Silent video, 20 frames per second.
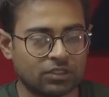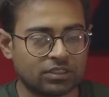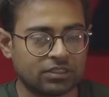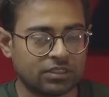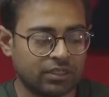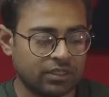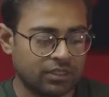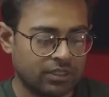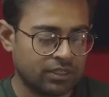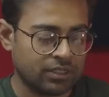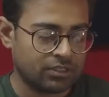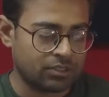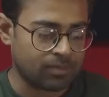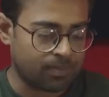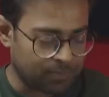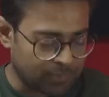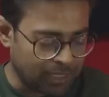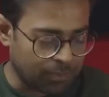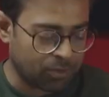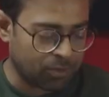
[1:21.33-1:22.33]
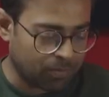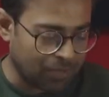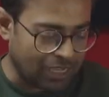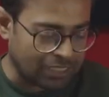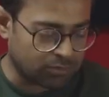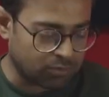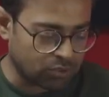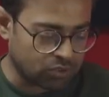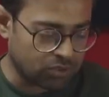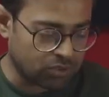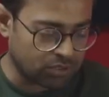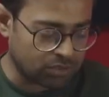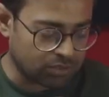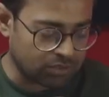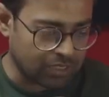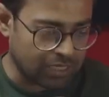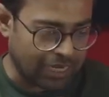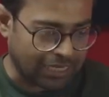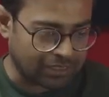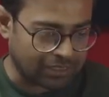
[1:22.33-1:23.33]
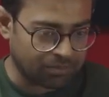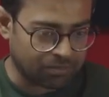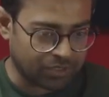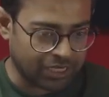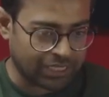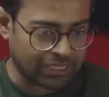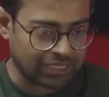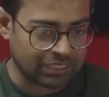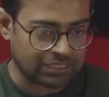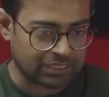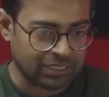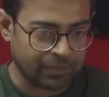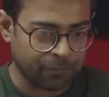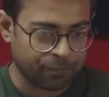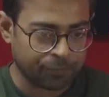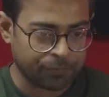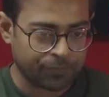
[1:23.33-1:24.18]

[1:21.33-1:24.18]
লস সো তারপর পাঁচ বছর একটা ব্রেক গেছে